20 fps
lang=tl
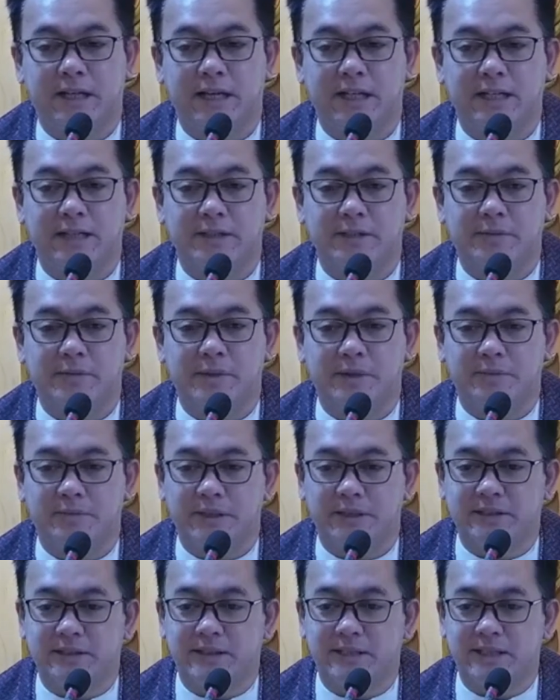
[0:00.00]
Naalala nyo ba
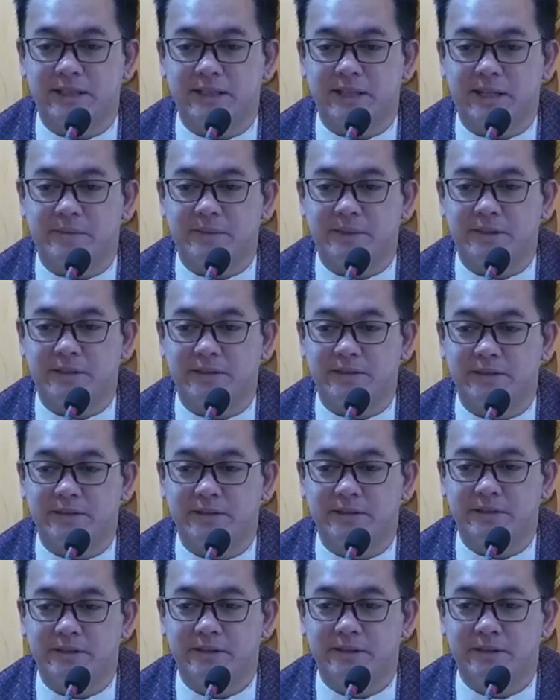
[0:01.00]
pag sinasabi
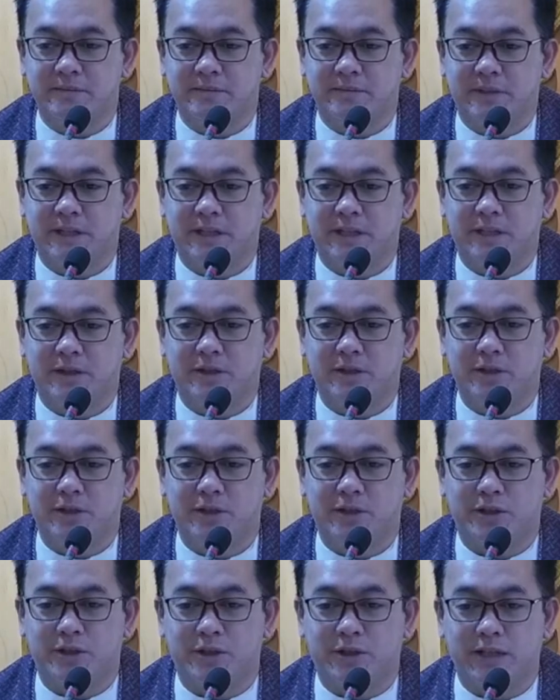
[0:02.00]
ng mga
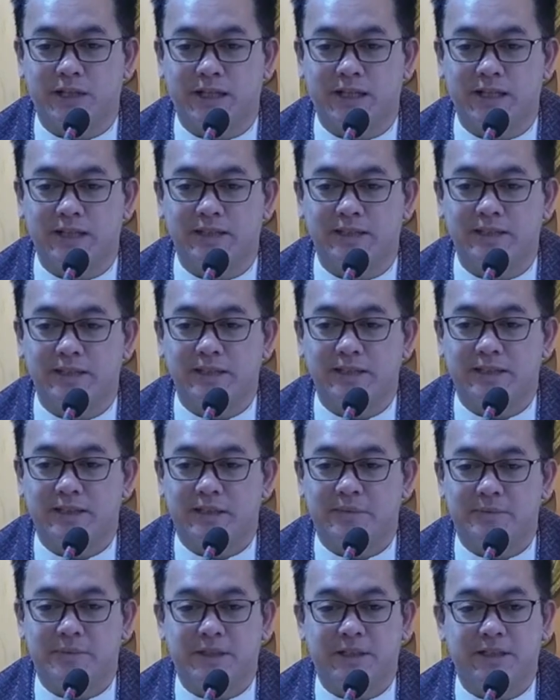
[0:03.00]
lolo't lola,
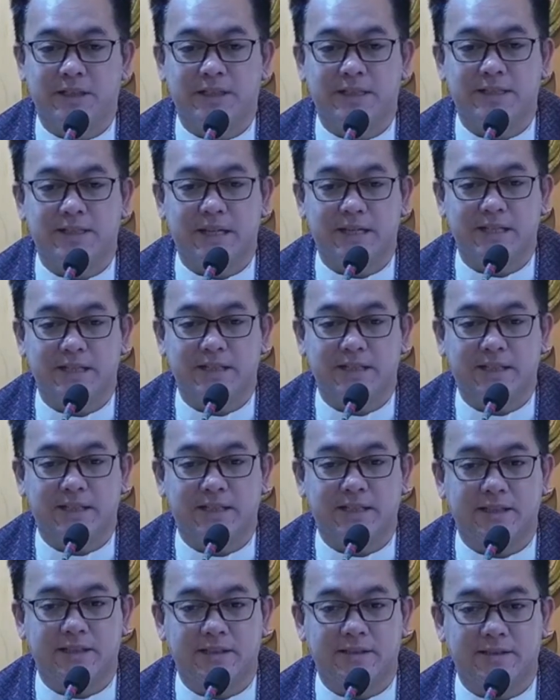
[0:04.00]
kapag nagsa,
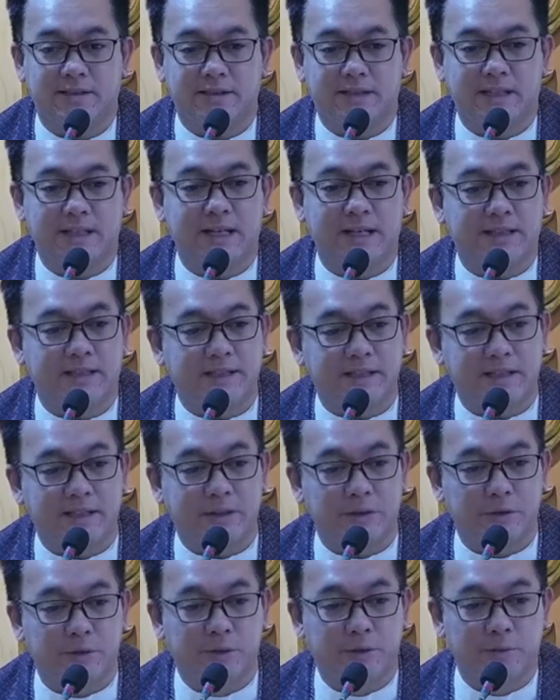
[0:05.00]
nag, hindi natin
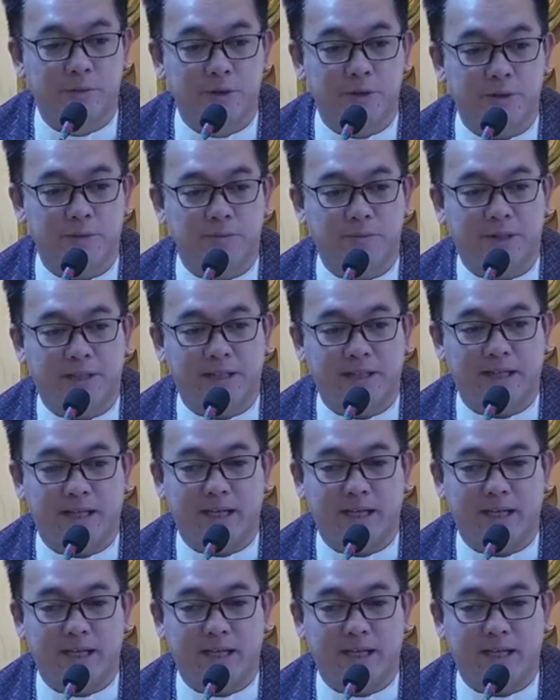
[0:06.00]
inuubos yung